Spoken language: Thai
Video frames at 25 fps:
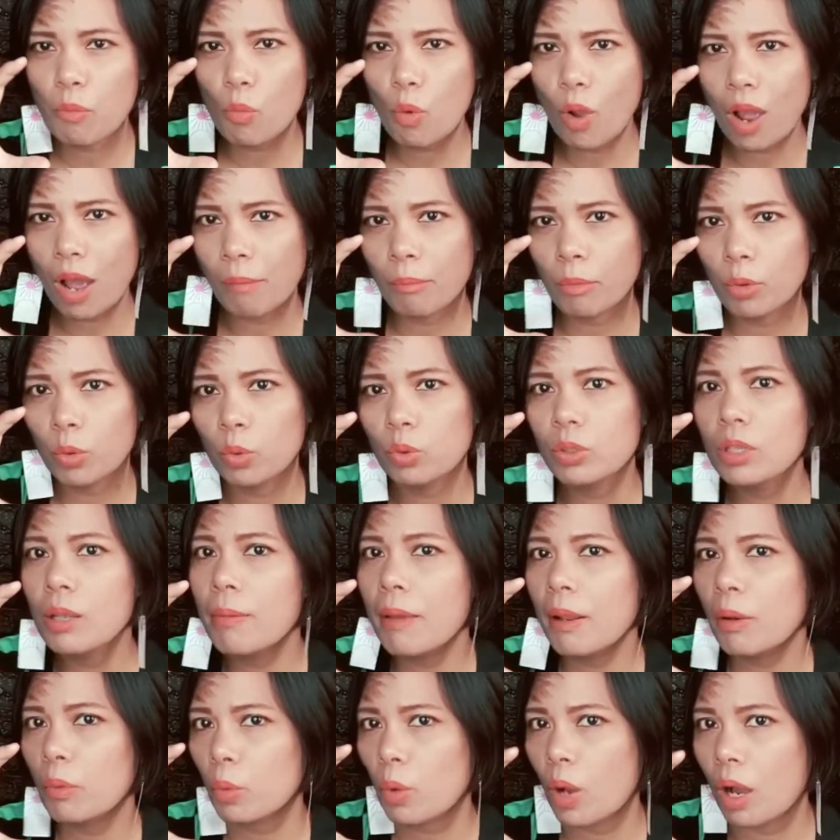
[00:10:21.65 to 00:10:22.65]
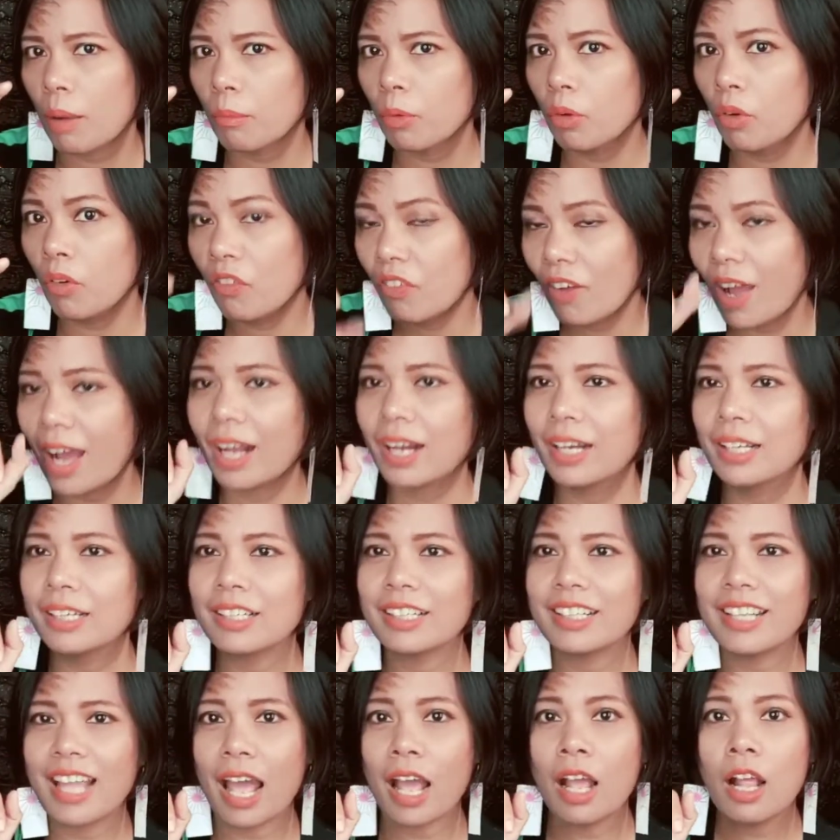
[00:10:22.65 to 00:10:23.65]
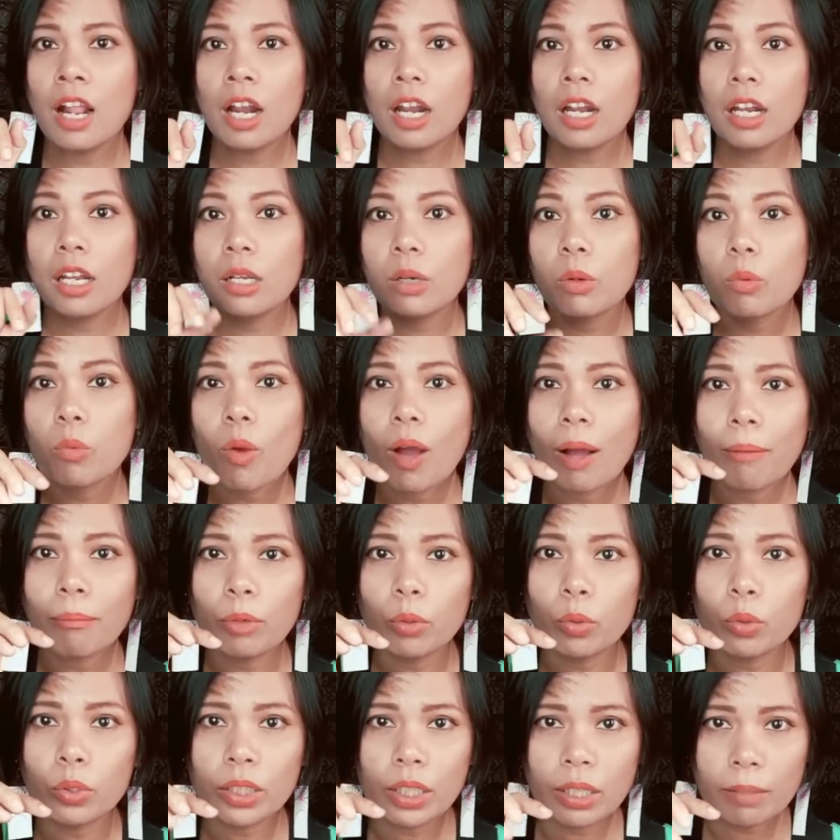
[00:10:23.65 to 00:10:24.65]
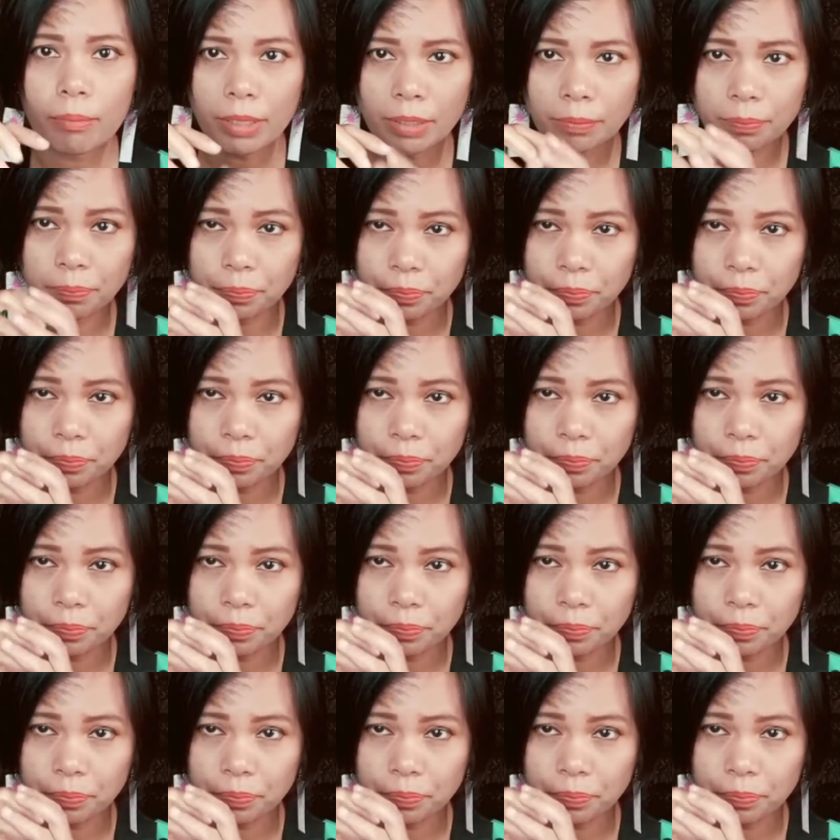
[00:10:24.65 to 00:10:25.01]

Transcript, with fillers: ความรู้ที่เป็นความรู้ฝังลึกเนี่ยหรือความรู้ที่มัน